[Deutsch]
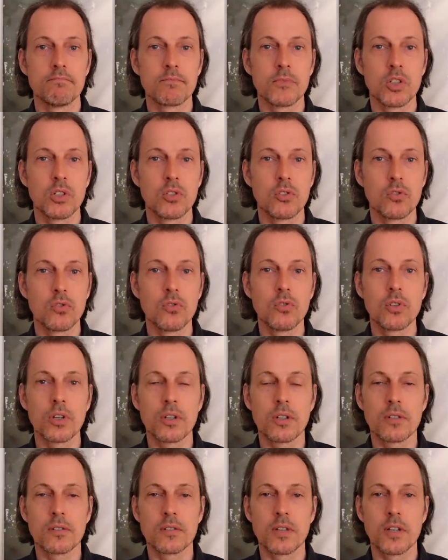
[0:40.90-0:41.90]

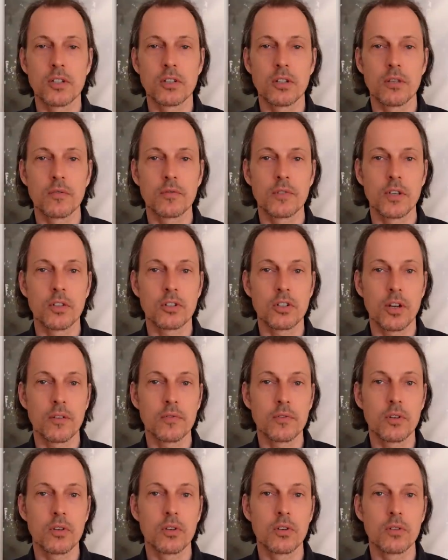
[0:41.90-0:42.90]
gesündere Gesellschaft
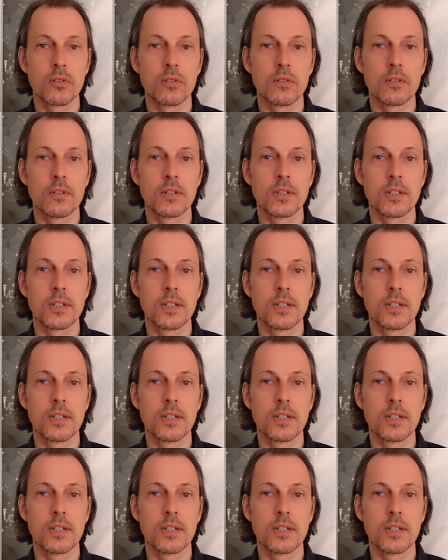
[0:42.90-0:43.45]
erschaffen können.